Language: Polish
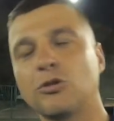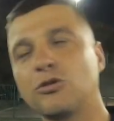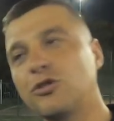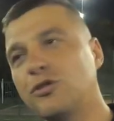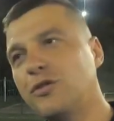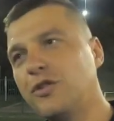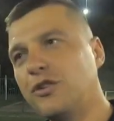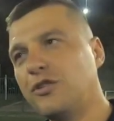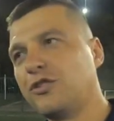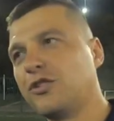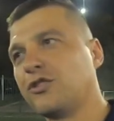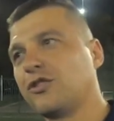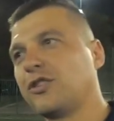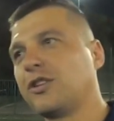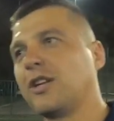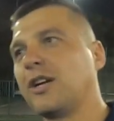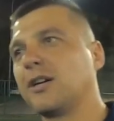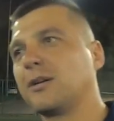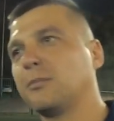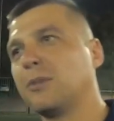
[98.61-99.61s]
Oczywiście, że
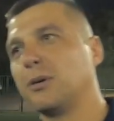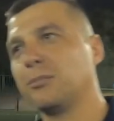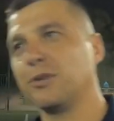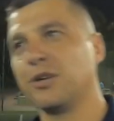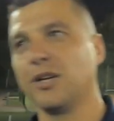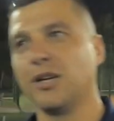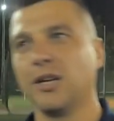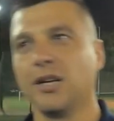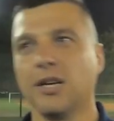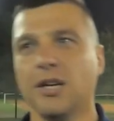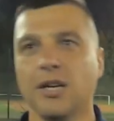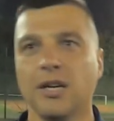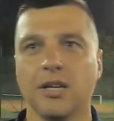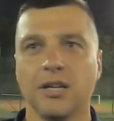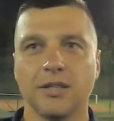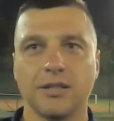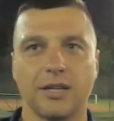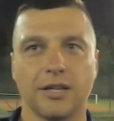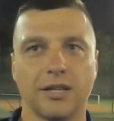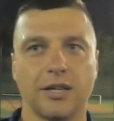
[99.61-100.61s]
tak. Mamy,
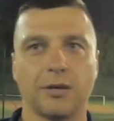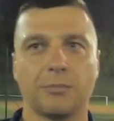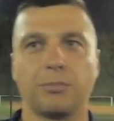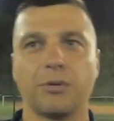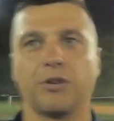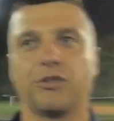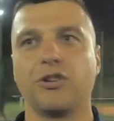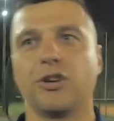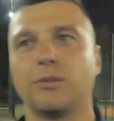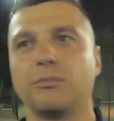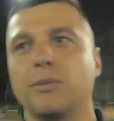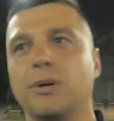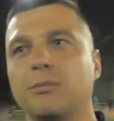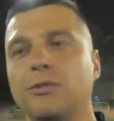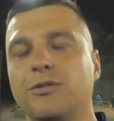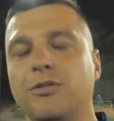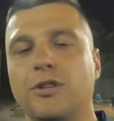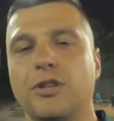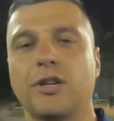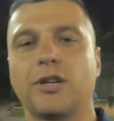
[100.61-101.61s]
tak jak powiedziałem,
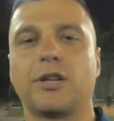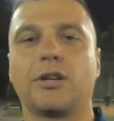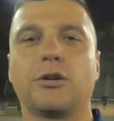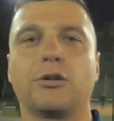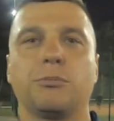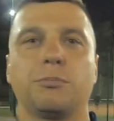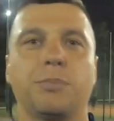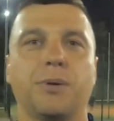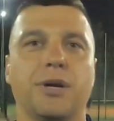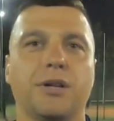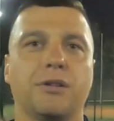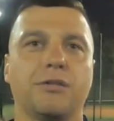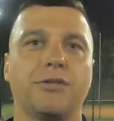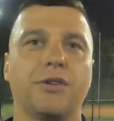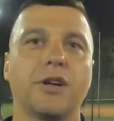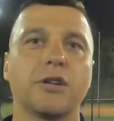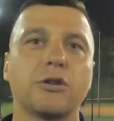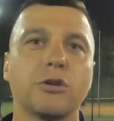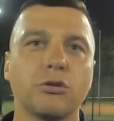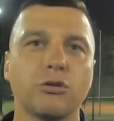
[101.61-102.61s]
mamy w tej grupie
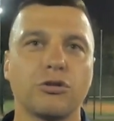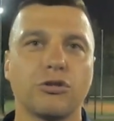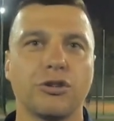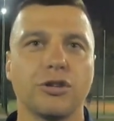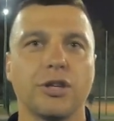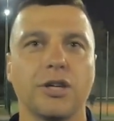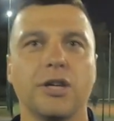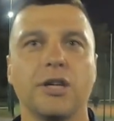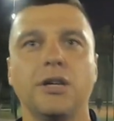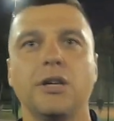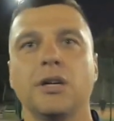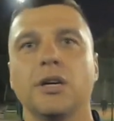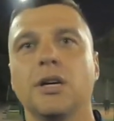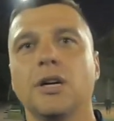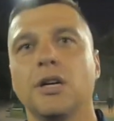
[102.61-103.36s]
dwie drużyny.